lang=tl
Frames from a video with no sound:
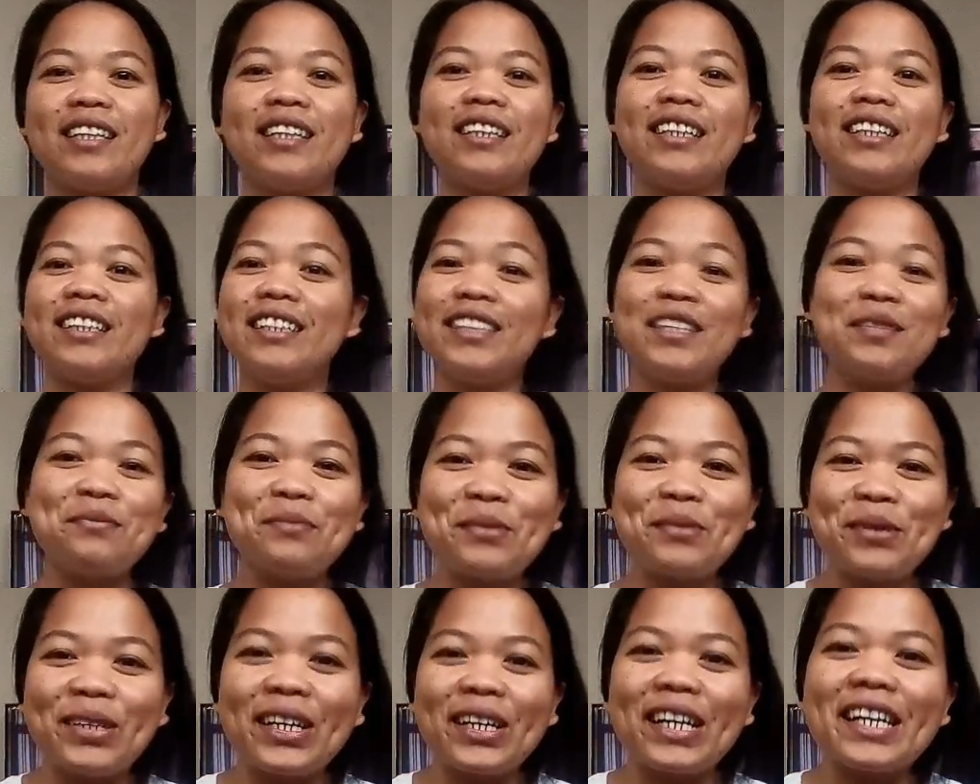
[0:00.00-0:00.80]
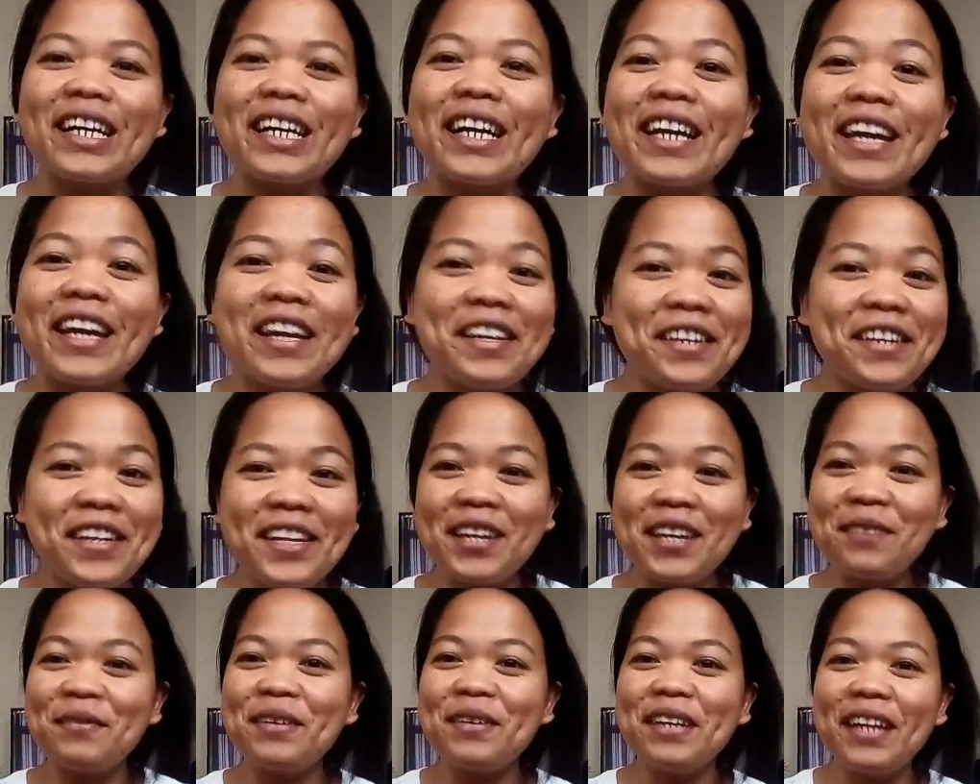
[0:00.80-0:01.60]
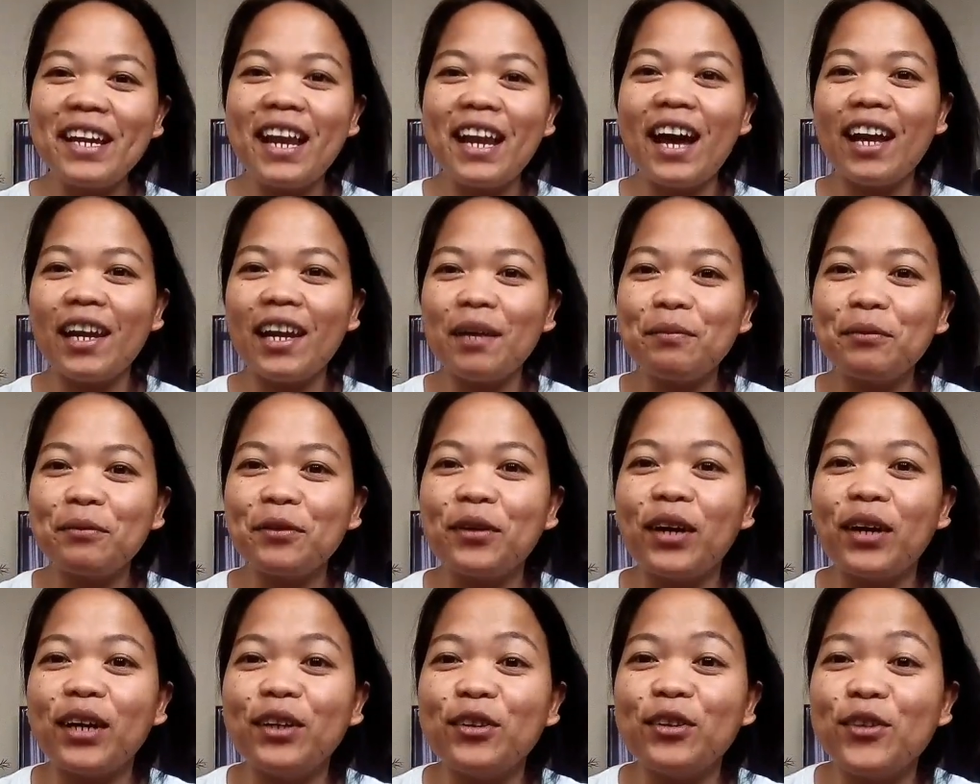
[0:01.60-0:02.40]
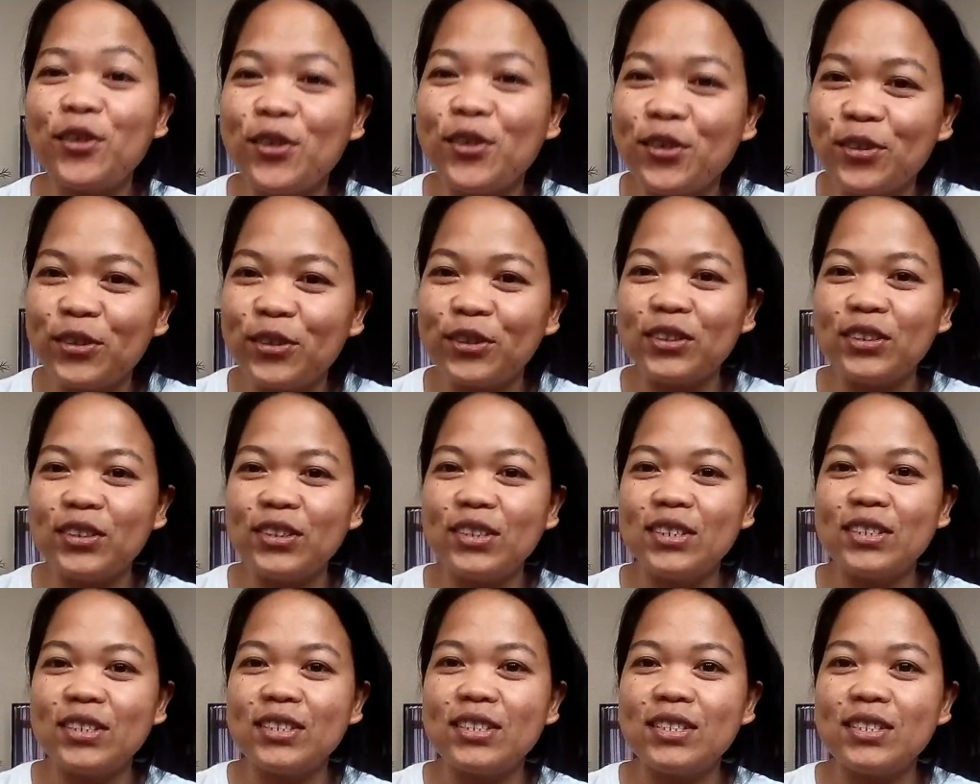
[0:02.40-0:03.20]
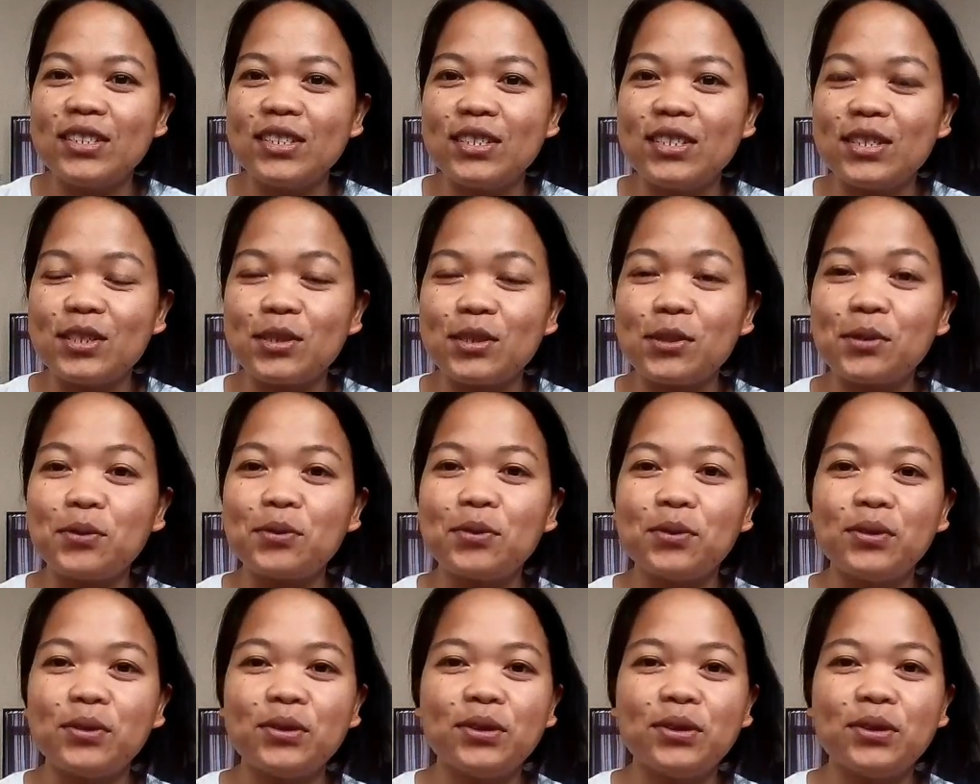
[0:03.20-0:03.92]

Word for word: hindi po nakakahiya. Hindi naman nilalam kung ano yun. So,